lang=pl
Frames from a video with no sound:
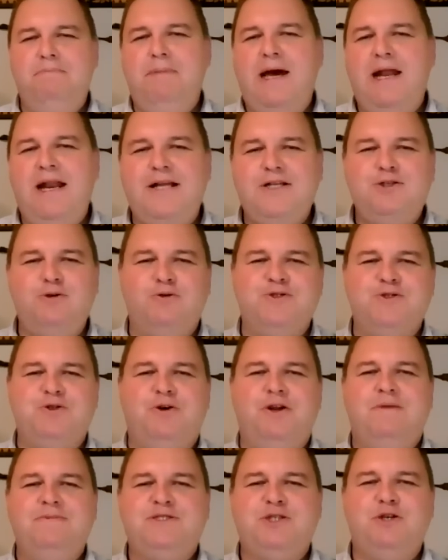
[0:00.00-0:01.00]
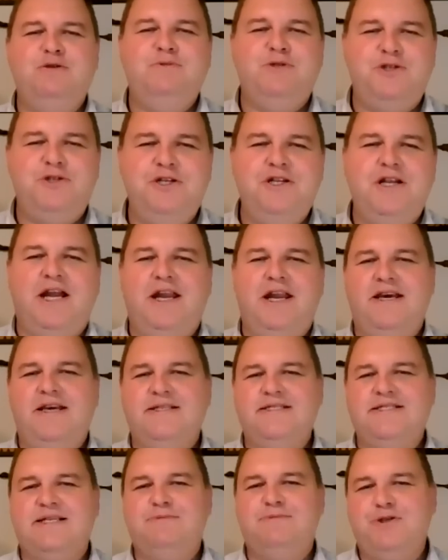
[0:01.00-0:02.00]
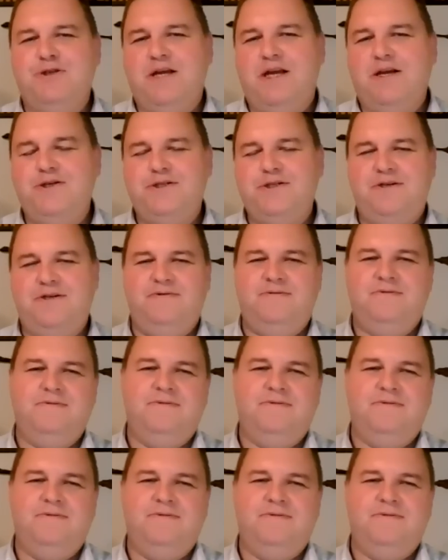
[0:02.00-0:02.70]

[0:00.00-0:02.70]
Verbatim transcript: meleć ozorem, co im ślina na język przyniesie.